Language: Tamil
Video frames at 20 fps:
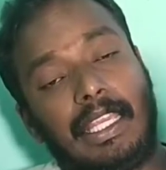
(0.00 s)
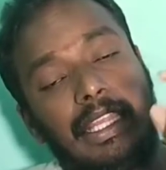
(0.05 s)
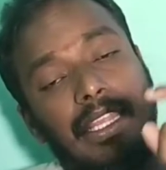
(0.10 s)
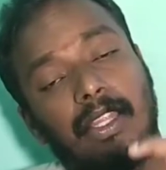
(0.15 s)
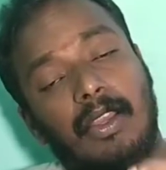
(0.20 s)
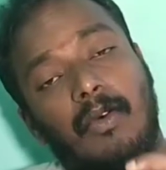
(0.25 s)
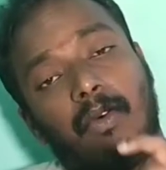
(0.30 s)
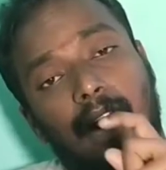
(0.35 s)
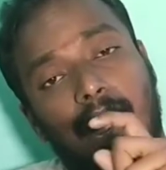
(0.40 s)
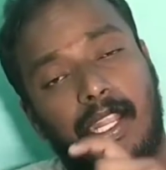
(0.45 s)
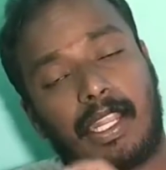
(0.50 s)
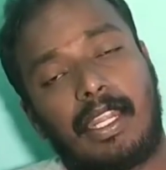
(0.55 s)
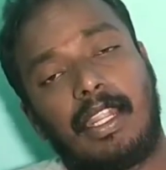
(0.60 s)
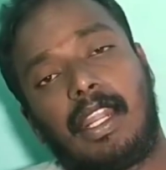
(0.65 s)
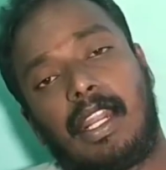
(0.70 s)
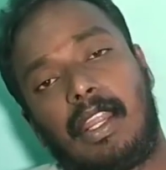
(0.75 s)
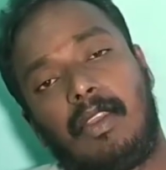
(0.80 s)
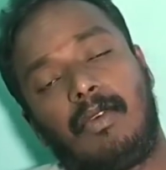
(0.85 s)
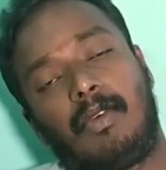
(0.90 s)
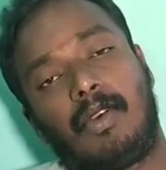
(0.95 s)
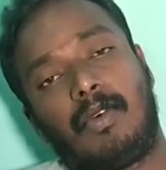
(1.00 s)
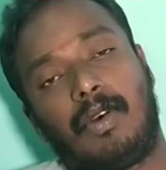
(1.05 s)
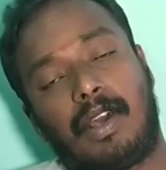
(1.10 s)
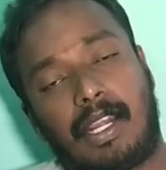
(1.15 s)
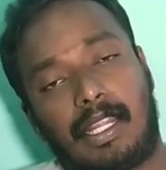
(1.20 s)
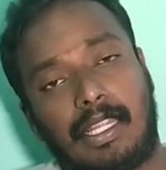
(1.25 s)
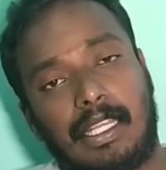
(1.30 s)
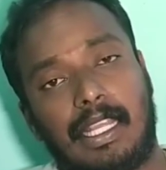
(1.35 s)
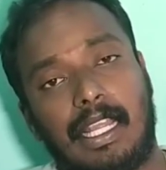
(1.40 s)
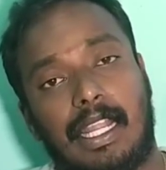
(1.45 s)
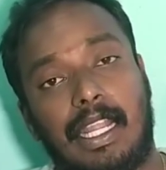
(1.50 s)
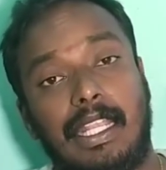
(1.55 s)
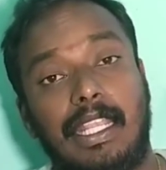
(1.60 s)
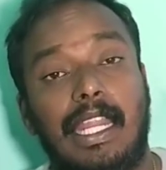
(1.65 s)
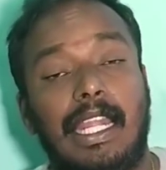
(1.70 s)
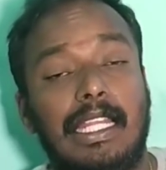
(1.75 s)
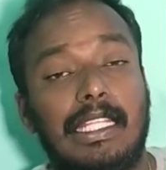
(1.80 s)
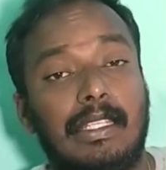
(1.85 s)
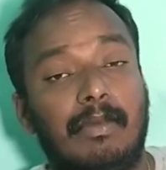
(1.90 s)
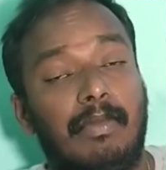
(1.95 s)
இந்த வாக்கின் ட்ரைவுக்கு வர்றதுக்கான
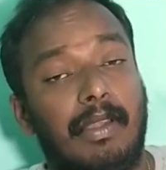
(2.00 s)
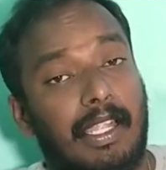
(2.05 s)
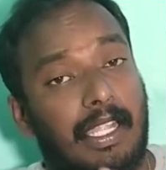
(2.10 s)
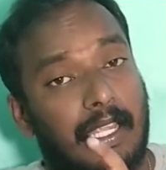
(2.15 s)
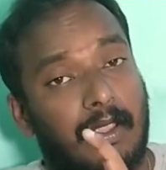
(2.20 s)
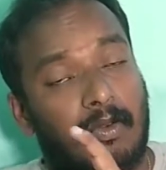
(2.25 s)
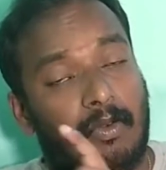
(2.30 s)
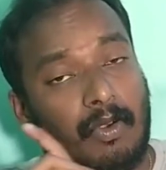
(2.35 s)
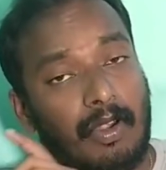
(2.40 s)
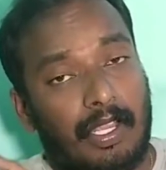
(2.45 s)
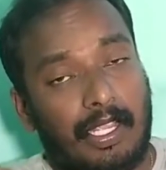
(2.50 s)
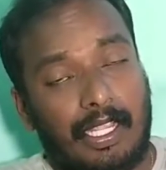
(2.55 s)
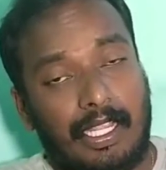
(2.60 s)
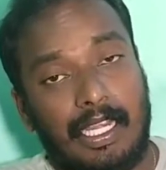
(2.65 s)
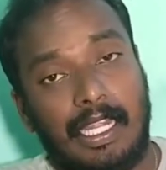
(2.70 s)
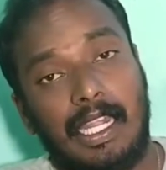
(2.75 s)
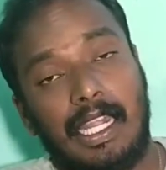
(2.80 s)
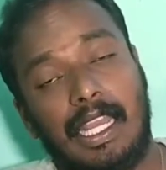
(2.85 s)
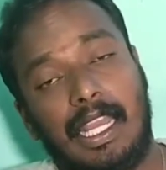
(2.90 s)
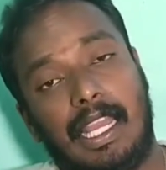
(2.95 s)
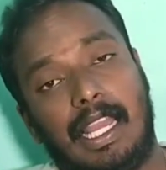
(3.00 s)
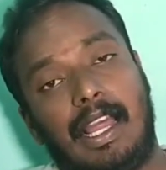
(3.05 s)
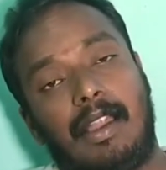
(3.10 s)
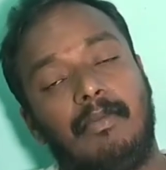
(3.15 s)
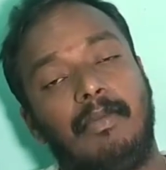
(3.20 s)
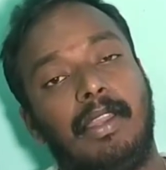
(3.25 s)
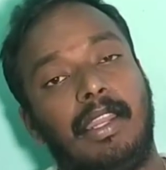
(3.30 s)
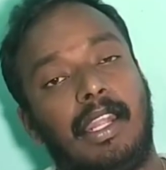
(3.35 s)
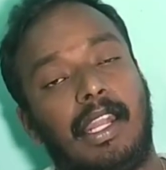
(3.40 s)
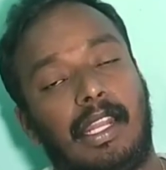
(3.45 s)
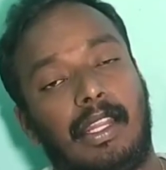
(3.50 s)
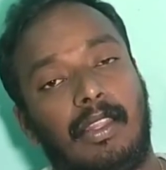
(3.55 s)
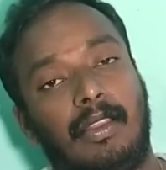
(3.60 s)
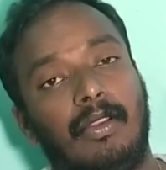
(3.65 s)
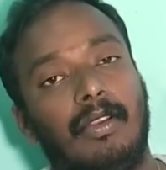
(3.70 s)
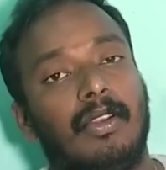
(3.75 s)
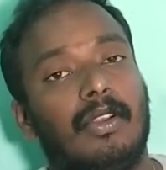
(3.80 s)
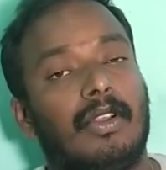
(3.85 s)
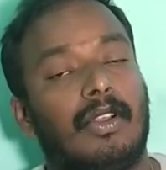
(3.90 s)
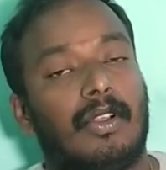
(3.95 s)
எலிஜிபிலிட்டி உங்களுக்கு இல்லை
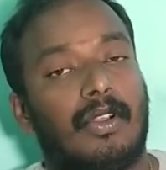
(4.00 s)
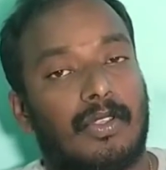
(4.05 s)
அப்படின்றதையும்